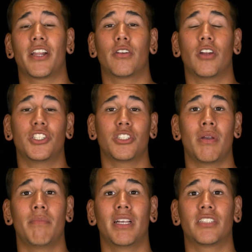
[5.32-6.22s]
Und seit vier
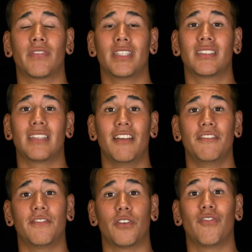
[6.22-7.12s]
Jahren bin ich in Steph
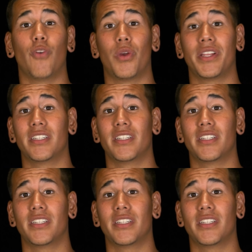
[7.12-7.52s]
verknallt.